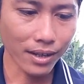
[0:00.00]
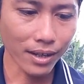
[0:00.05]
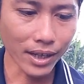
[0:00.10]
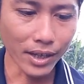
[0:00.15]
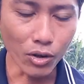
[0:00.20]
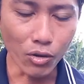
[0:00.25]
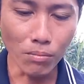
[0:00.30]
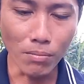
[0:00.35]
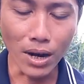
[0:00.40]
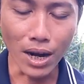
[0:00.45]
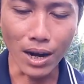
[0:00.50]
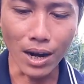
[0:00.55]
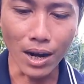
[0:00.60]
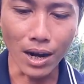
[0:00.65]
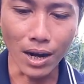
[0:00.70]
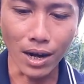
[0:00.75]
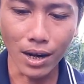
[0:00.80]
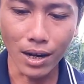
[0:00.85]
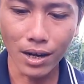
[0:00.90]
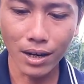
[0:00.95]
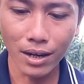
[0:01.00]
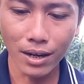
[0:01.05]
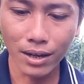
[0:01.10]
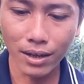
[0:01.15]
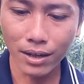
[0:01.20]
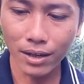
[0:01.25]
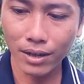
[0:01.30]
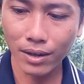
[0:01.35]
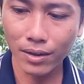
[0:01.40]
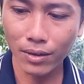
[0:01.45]
ví dụ mà
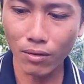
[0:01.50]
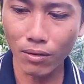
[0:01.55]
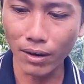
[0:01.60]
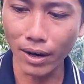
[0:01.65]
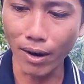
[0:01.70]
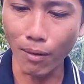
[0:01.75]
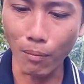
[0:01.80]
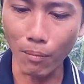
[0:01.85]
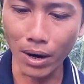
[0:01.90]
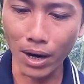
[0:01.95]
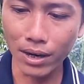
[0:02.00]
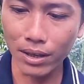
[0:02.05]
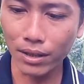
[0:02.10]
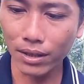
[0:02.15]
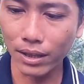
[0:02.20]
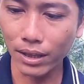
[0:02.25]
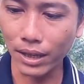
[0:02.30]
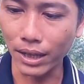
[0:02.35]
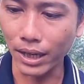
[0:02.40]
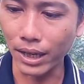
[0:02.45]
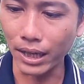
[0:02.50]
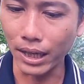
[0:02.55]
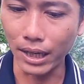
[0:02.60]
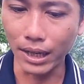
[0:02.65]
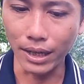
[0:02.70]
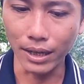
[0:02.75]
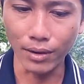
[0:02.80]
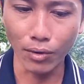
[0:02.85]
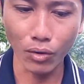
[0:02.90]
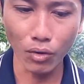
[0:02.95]
con rồng á
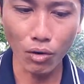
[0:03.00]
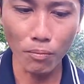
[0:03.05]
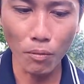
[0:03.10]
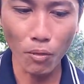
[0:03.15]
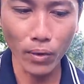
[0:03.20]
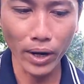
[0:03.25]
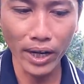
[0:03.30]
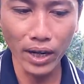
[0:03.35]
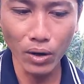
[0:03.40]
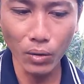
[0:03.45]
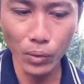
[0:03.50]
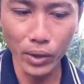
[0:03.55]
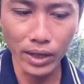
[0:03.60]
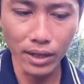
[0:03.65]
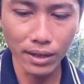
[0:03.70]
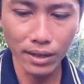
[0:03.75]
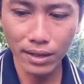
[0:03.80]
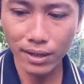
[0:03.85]
thì nó có một cái đuôi